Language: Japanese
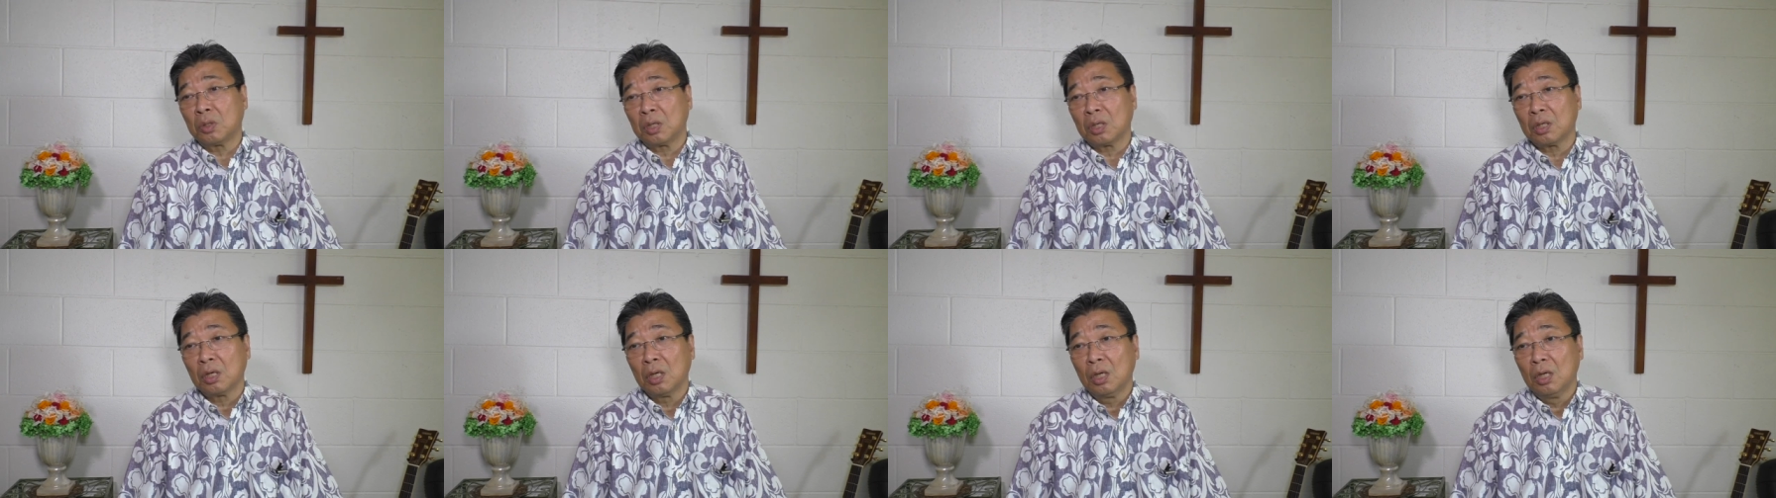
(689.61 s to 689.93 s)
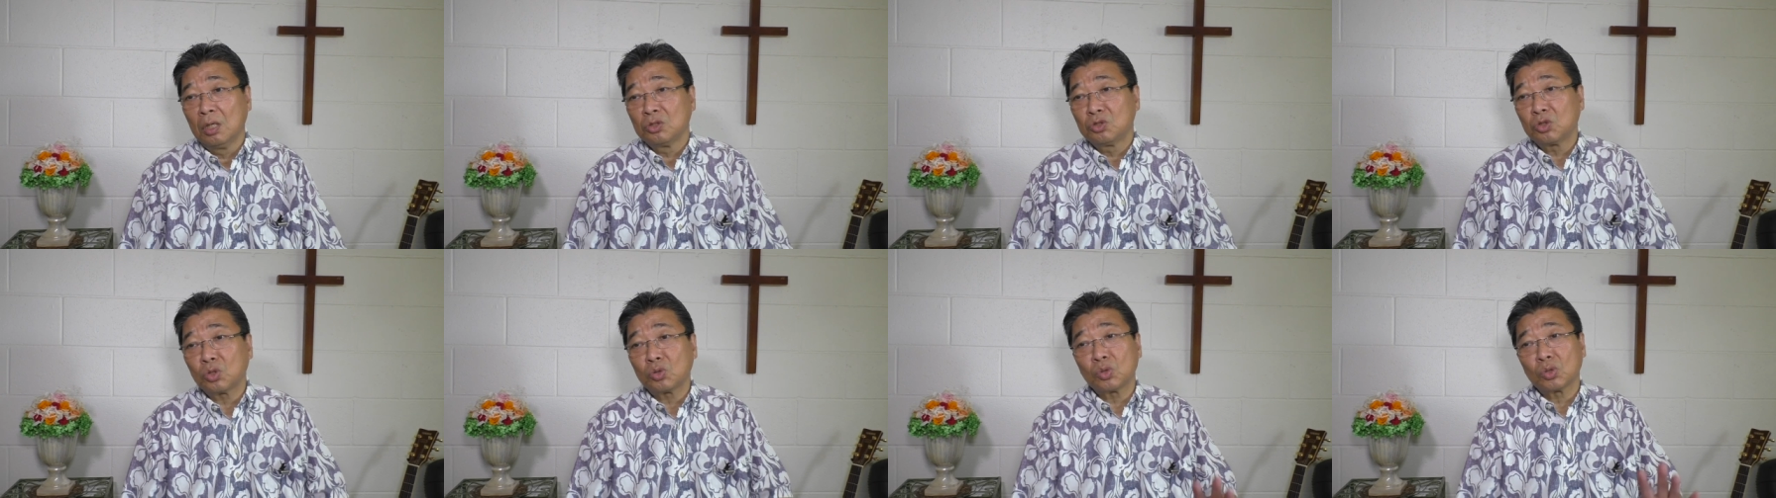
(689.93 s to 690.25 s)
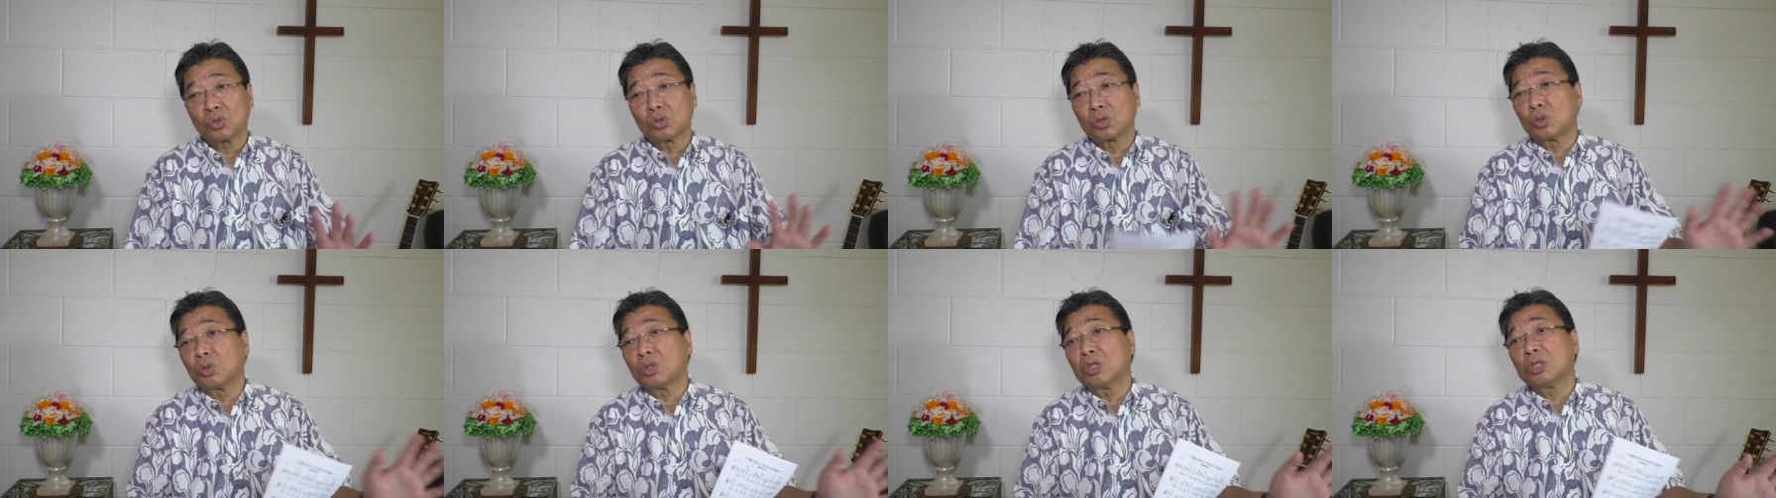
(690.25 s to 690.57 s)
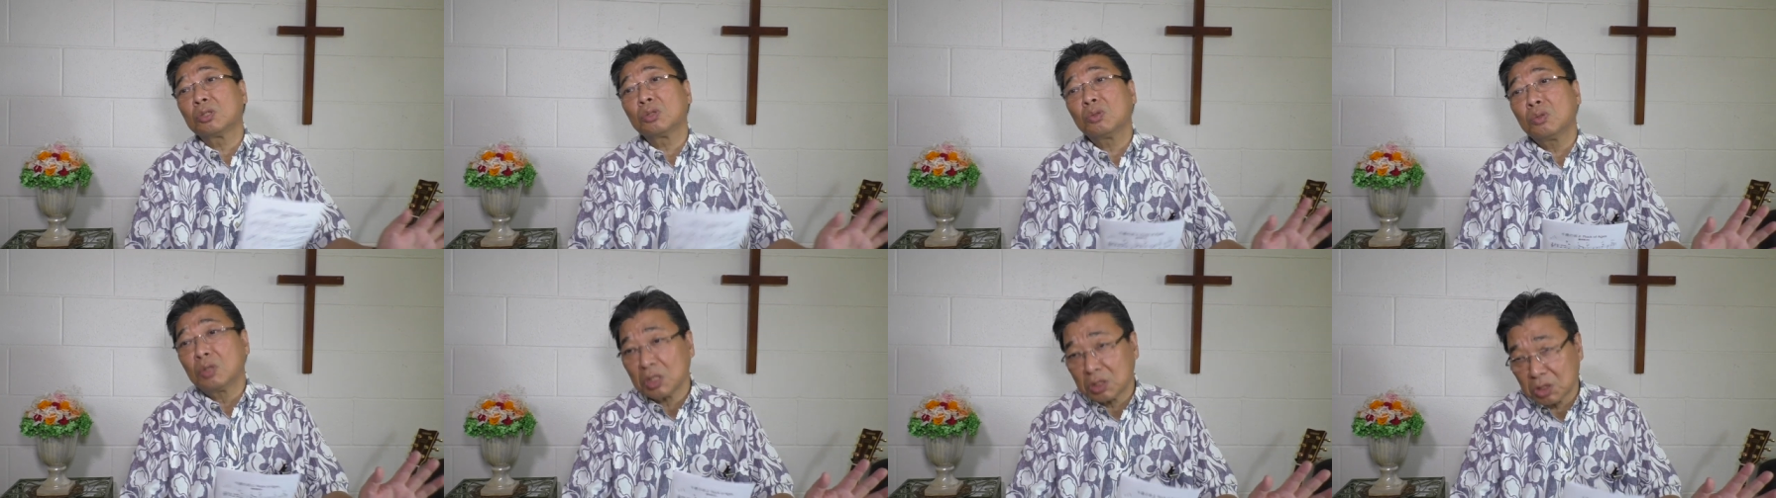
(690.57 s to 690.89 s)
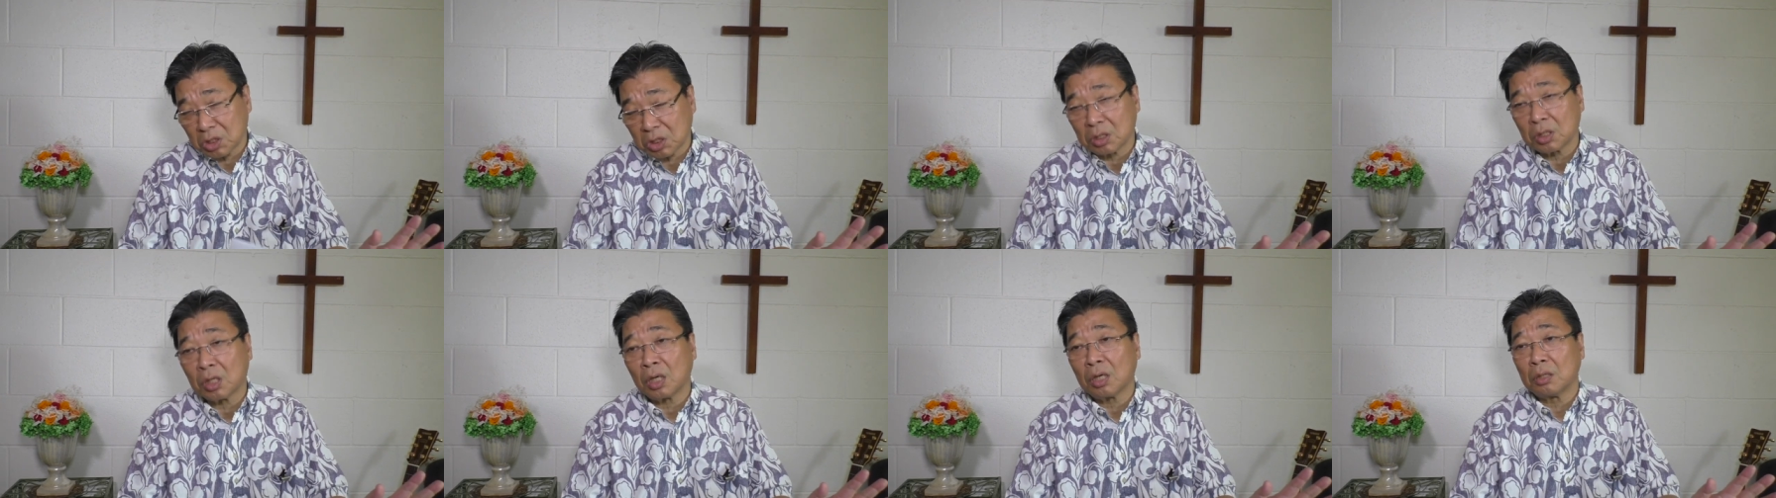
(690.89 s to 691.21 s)
はちょっとそれとは
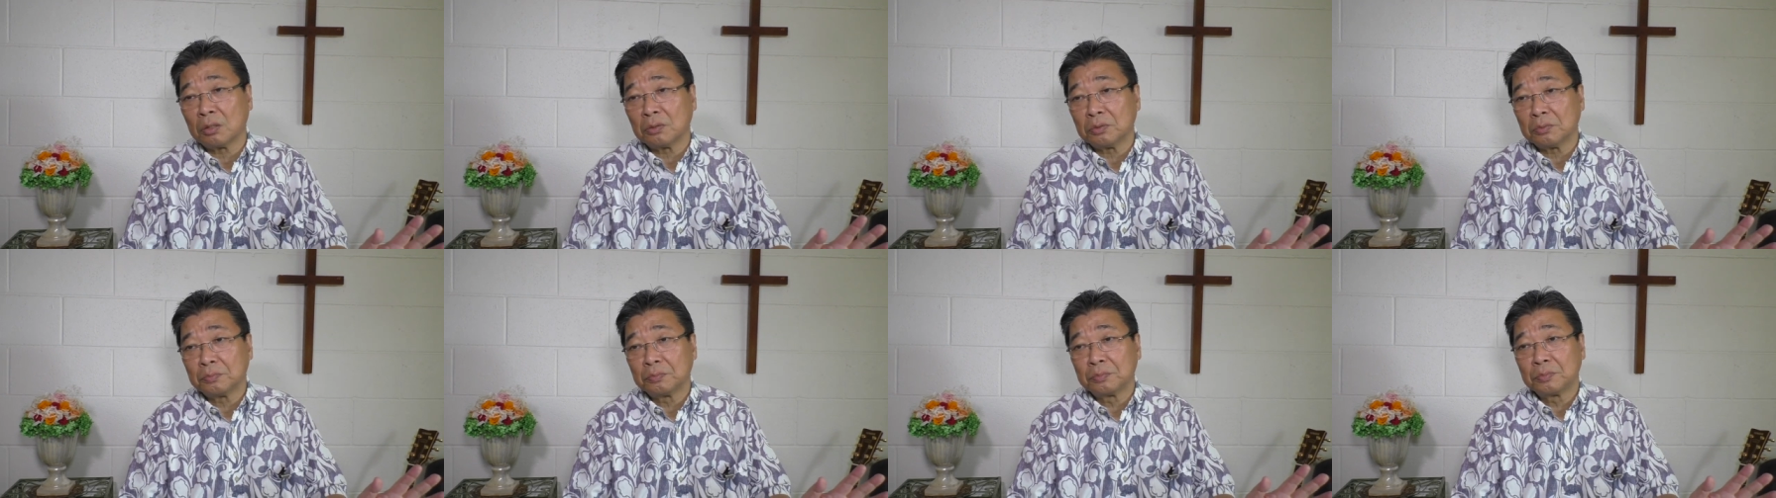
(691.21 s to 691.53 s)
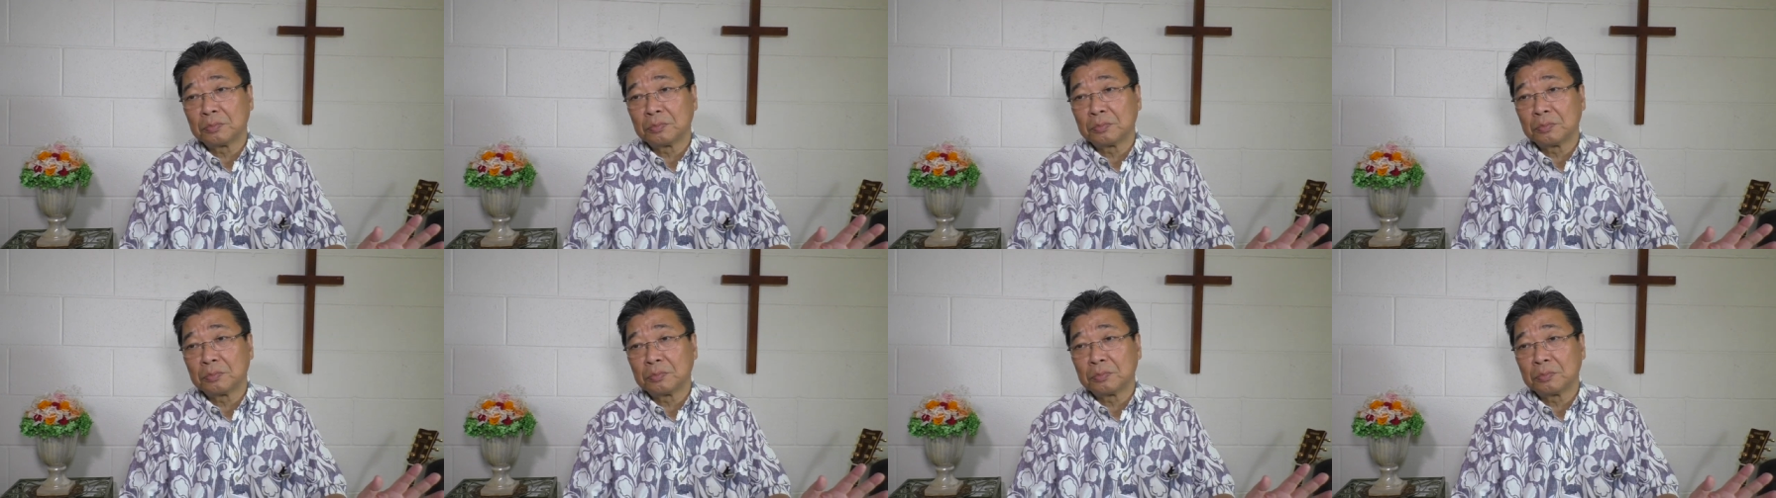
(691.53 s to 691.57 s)
違う